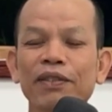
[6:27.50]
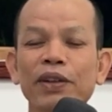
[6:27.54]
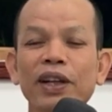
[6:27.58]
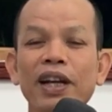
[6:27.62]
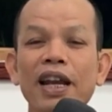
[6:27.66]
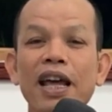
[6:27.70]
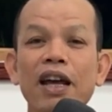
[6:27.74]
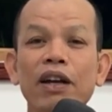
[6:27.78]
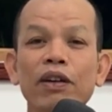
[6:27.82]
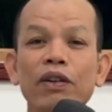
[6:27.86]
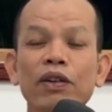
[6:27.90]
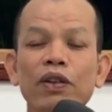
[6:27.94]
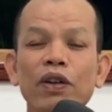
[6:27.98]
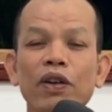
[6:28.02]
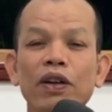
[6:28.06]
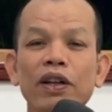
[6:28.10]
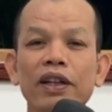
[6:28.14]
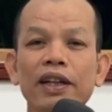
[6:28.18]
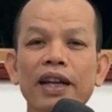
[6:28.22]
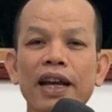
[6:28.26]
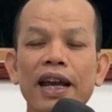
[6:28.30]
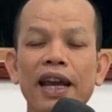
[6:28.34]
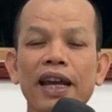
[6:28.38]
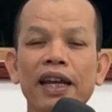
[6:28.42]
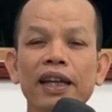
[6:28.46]
เวลาเรานอน
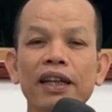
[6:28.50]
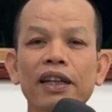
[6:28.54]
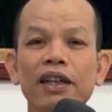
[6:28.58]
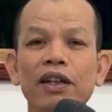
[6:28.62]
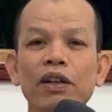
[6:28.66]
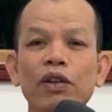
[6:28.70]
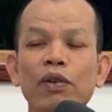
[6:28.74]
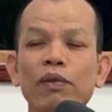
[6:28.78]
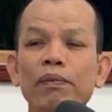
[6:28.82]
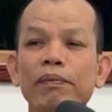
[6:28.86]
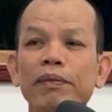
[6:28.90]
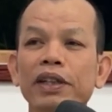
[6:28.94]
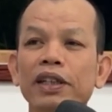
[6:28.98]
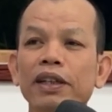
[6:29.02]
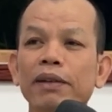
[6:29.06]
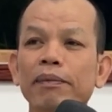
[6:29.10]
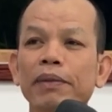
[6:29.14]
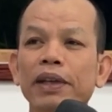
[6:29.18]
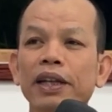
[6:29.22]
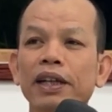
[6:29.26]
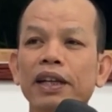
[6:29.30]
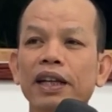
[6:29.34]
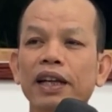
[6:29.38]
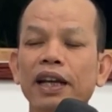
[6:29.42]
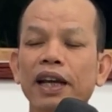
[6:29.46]
หงนี่ ลมมันจะ
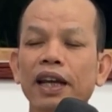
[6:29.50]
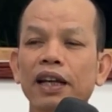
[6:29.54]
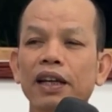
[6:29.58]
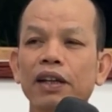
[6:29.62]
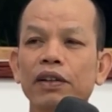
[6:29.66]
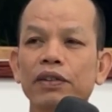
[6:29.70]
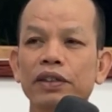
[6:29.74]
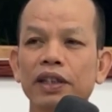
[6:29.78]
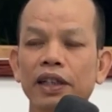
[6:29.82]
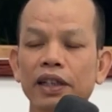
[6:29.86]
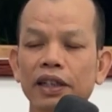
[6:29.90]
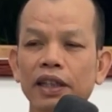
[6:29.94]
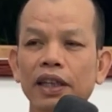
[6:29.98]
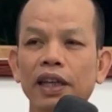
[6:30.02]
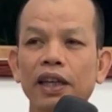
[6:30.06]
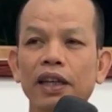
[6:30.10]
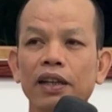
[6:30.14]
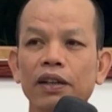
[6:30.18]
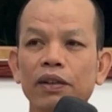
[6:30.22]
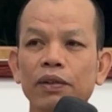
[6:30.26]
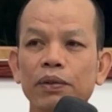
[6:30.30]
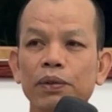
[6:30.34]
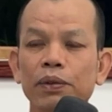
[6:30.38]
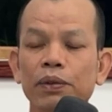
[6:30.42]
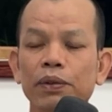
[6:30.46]
เป็นยังไง เราสังเก
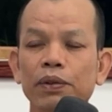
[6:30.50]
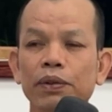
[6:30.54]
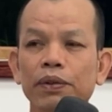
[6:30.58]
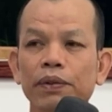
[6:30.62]
ตดู